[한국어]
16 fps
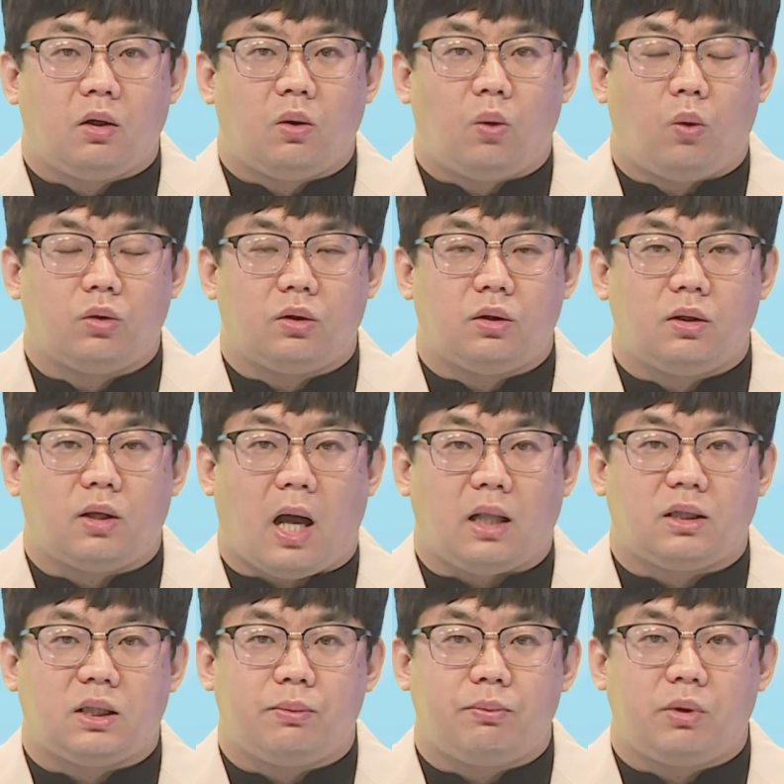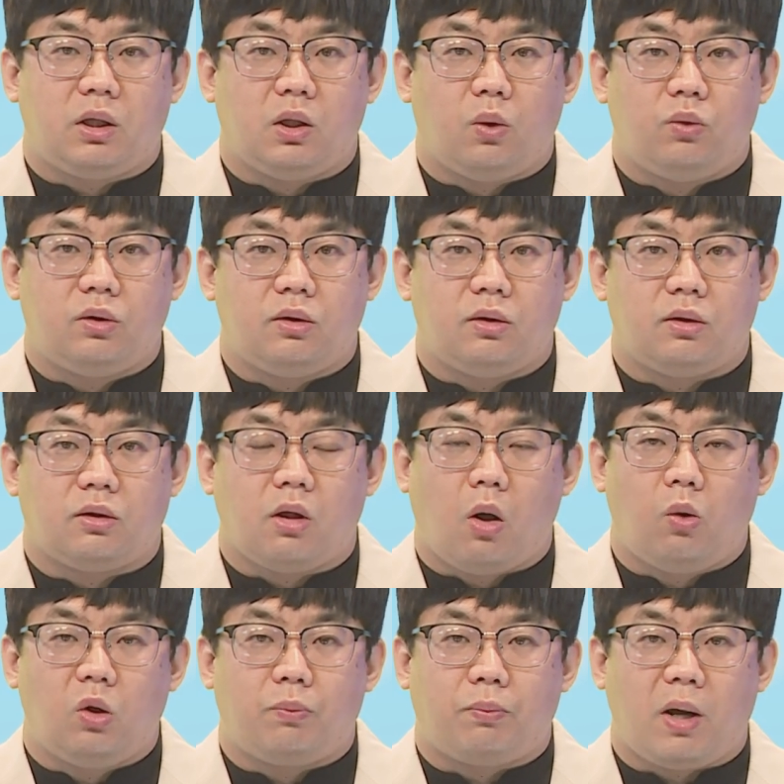오늘 아침 기온은
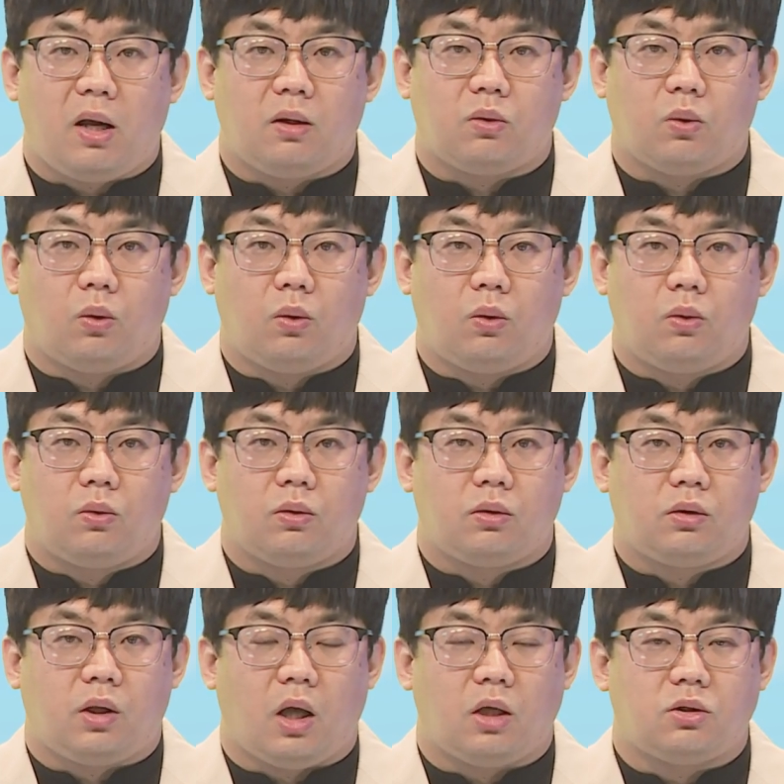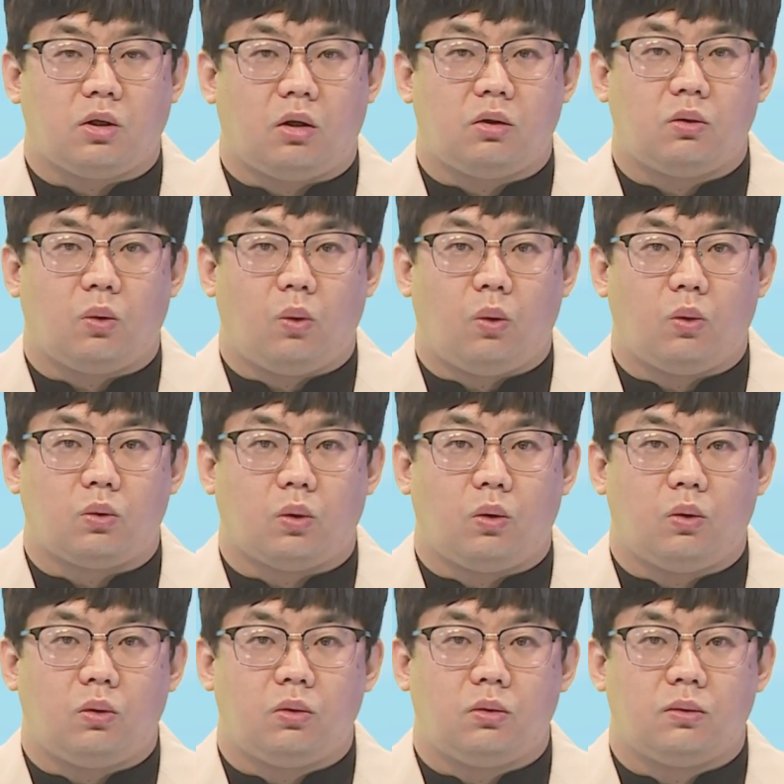서울 8도, 대전
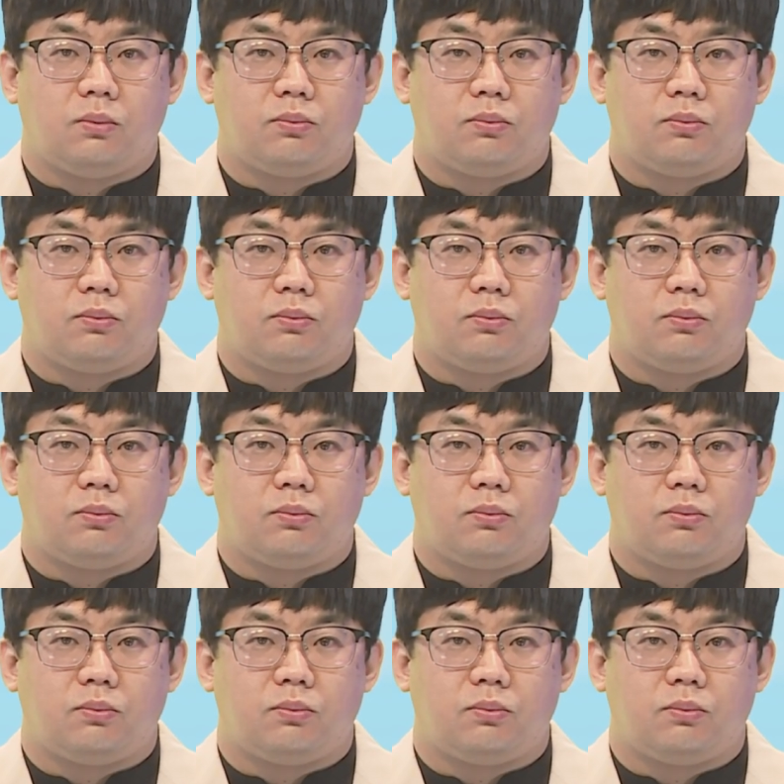5도,